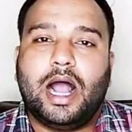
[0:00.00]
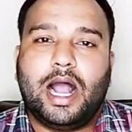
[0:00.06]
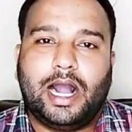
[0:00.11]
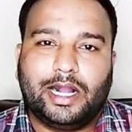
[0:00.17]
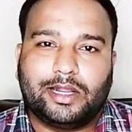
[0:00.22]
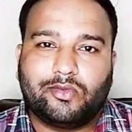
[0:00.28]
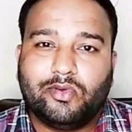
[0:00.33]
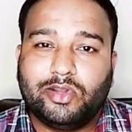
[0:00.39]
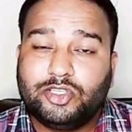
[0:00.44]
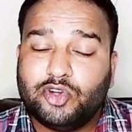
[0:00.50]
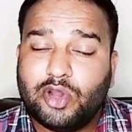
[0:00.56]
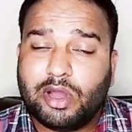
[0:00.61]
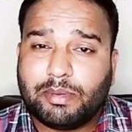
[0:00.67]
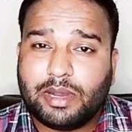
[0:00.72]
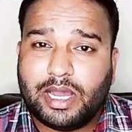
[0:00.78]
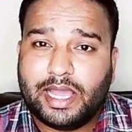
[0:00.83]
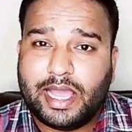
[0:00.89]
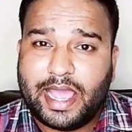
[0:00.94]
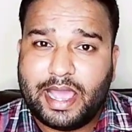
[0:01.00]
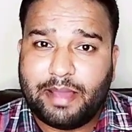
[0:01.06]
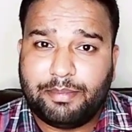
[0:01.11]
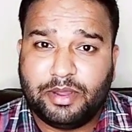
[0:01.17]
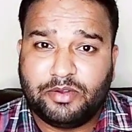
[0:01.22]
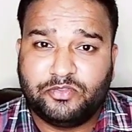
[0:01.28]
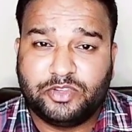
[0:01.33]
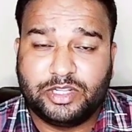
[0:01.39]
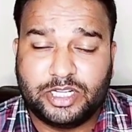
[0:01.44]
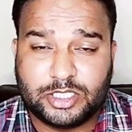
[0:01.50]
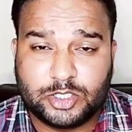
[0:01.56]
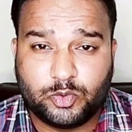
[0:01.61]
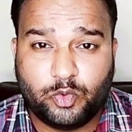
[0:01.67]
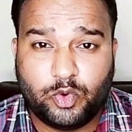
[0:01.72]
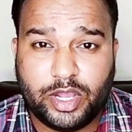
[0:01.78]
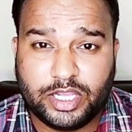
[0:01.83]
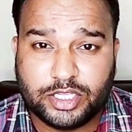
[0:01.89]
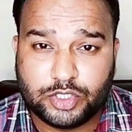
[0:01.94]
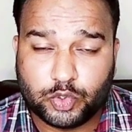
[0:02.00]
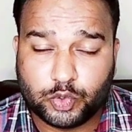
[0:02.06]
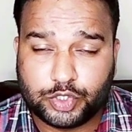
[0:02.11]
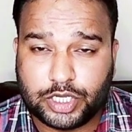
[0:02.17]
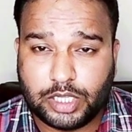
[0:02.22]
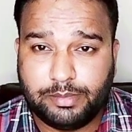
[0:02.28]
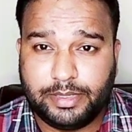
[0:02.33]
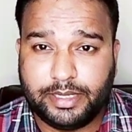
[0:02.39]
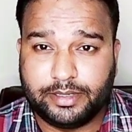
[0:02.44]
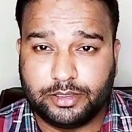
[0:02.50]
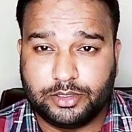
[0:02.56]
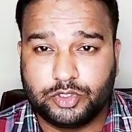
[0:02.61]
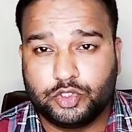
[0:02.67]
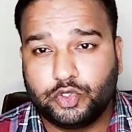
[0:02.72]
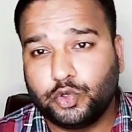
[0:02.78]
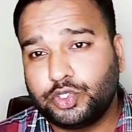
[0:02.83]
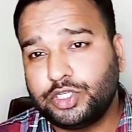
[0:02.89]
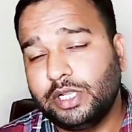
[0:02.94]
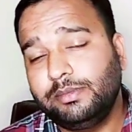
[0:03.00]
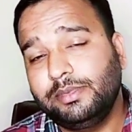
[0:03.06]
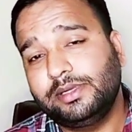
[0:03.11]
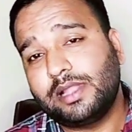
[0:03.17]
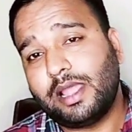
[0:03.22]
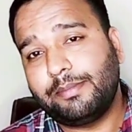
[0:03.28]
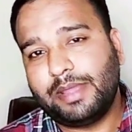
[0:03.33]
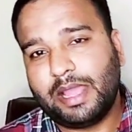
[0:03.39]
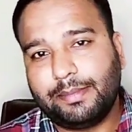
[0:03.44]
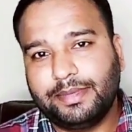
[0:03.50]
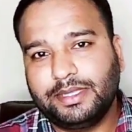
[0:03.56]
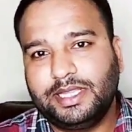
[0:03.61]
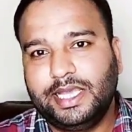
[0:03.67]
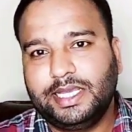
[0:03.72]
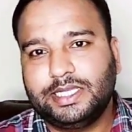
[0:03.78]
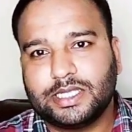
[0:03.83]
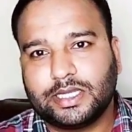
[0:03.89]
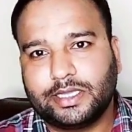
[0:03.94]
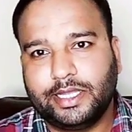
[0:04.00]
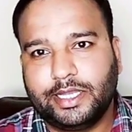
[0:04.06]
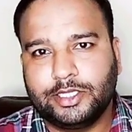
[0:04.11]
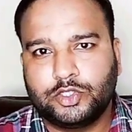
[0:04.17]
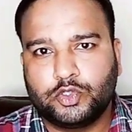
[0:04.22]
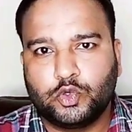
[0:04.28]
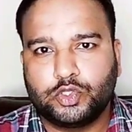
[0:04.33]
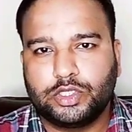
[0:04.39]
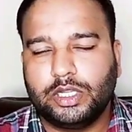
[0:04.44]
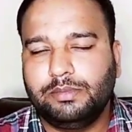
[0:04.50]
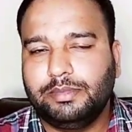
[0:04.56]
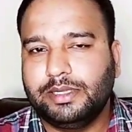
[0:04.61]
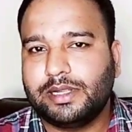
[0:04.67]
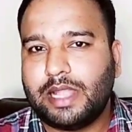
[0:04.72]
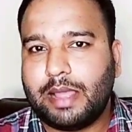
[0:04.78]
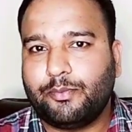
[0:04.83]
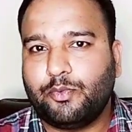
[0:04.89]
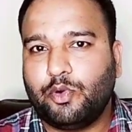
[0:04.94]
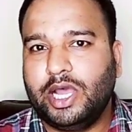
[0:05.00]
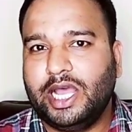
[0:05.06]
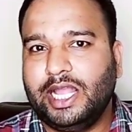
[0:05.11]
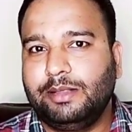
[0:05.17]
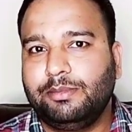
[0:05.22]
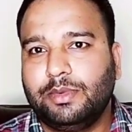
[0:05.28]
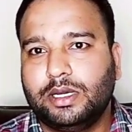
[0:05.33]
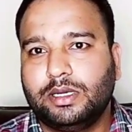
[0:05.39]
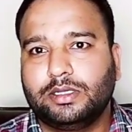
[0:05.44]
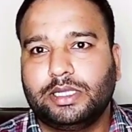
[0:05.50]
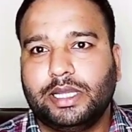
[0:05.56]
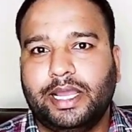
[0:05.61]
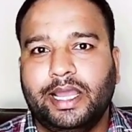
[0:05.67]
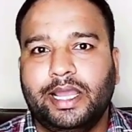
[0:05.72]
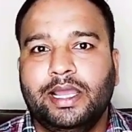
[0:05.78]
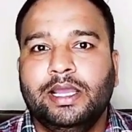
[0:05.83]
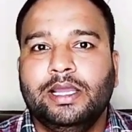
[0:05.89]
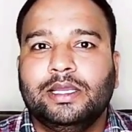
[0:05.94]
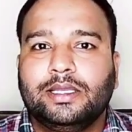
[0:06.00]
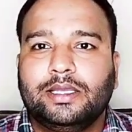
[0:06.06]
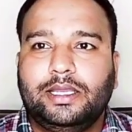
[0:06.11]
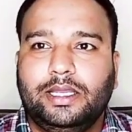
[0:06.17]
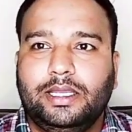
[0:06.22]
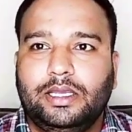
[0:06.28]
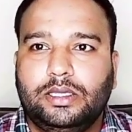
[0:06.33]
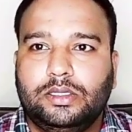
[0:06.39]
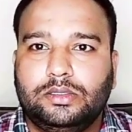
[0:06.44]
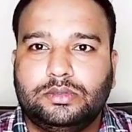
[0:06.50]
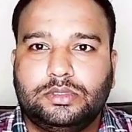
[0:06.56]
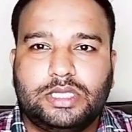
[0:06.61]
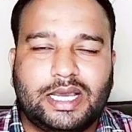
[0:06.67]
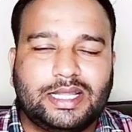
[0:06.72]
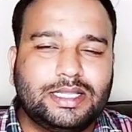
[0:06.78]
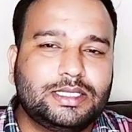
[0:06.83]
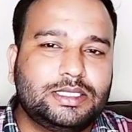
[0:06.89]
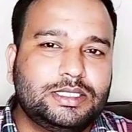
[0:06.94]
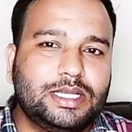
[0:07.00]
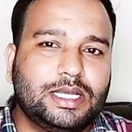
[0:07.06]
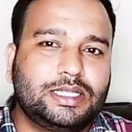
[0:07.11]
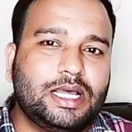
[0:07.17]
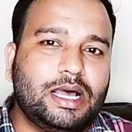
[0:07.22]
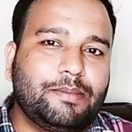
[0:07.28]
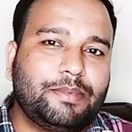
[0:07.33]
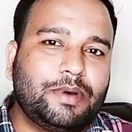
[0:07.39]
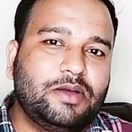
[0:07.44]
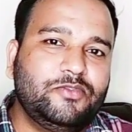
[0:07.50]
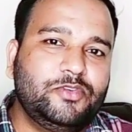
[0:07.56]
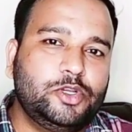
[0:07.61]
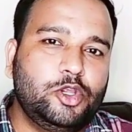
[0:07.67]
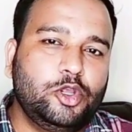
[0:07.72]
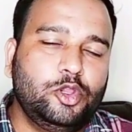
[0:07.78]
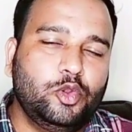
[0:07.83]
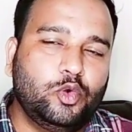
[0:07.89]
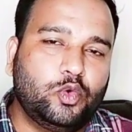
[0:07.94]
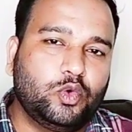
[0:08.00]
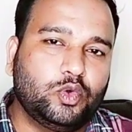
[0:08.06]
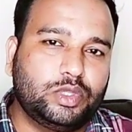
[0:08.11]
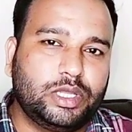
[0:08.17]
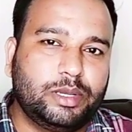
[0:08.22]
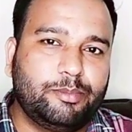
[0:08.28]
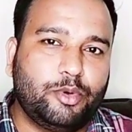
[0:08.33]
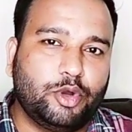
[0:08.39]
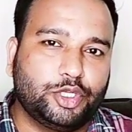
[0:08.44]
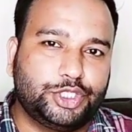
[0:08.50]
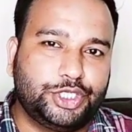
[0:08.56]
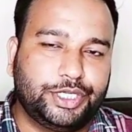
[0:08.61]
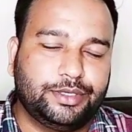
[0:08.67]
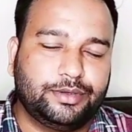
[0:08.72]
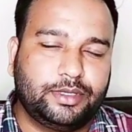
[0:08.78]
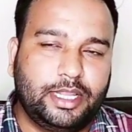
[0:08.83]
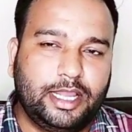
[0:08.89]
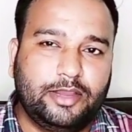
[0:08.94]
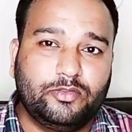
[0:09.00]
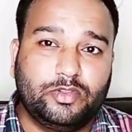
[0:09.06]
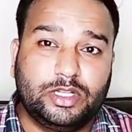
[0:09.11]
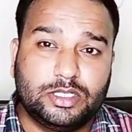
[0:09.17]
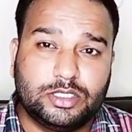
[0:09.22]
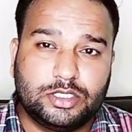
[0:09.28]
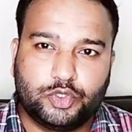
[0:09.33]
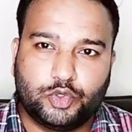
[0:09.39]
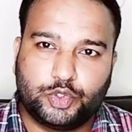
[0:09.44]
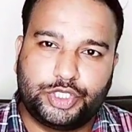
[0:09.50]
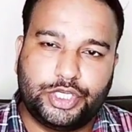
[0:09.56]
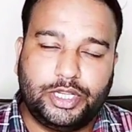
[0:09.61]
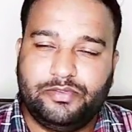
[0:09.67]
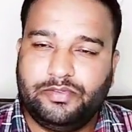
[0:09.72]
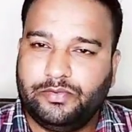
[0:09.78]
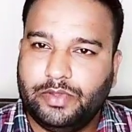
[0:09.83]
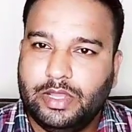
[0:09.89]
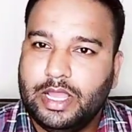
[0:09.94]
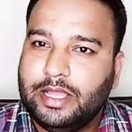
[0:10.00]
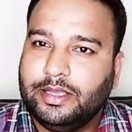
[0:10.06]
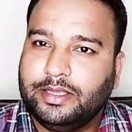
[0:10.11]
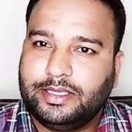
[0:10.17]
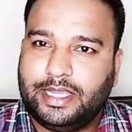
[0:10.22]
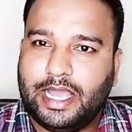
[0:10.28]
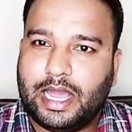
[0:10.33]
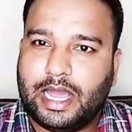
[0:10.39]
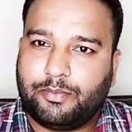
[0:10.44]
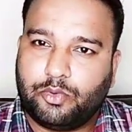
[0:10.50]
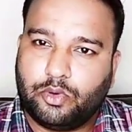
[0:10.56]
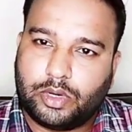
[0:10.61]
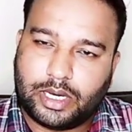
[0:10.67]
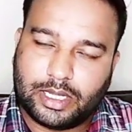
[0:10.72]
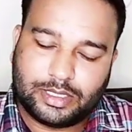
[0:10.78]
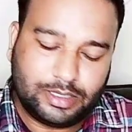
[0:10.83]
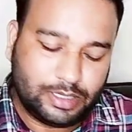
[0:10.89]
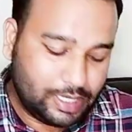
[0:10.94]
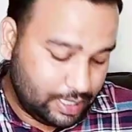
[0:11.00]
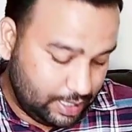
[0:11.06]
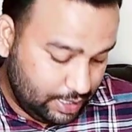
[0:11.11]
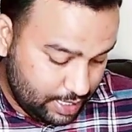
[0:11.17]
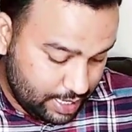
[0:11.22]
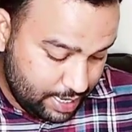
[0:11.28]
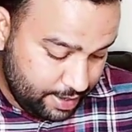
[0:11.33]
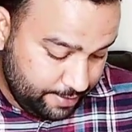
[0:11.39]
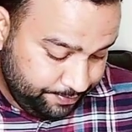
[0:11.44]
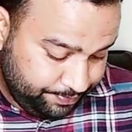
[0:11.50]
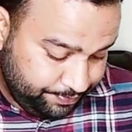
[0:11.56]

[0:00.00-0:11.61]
आठवां जो आपका ऐप है फ्रेंड्स वो है सोशल ग्रेड सोशल ग्रेड आप यहाँ पे देख सकते हैं सोशल ग्रेड आपको हेल्प करता है कि ज़्यादा से ज़्यादा आपका वीडियो लोगों तक पहुंचे ठीक है फ्रेंड्स सोशल ये आपको करना ही है